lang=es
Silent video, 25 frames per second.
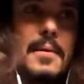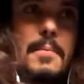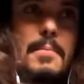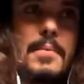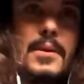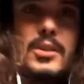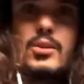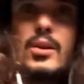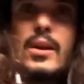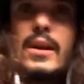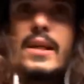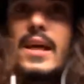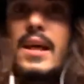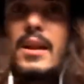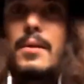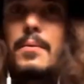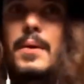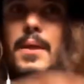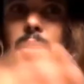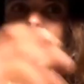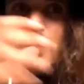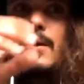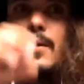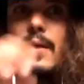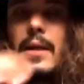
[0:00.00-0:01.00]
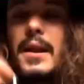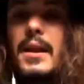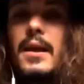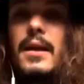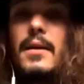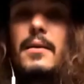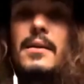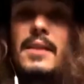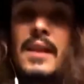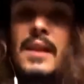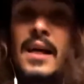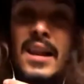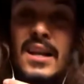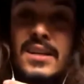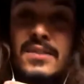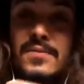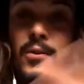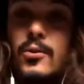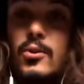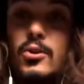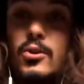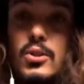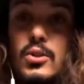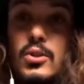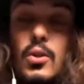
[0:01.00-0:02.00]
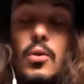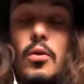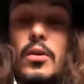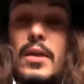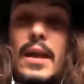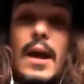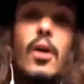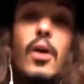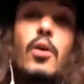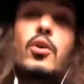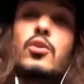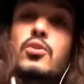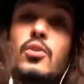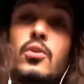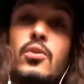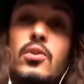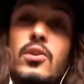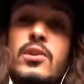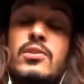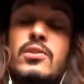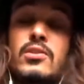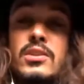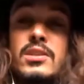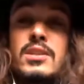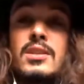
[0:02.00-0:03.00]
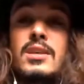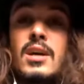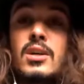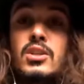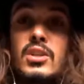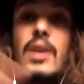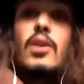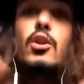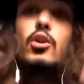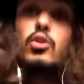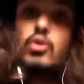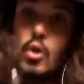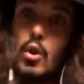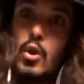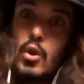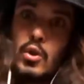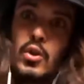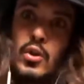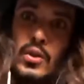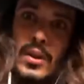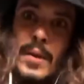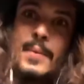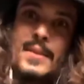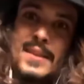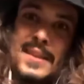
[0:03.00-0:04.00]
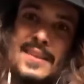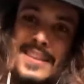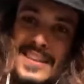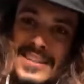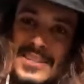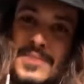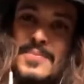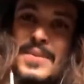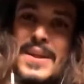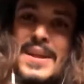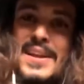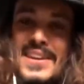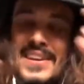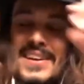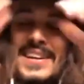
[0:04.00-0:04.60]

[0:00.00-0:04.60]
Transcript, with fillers: personalidad al vídeo, darle a las fotos y todo, y hago yo todo, entonces, o sea, no todo, todo, ya me entiendes, en plan,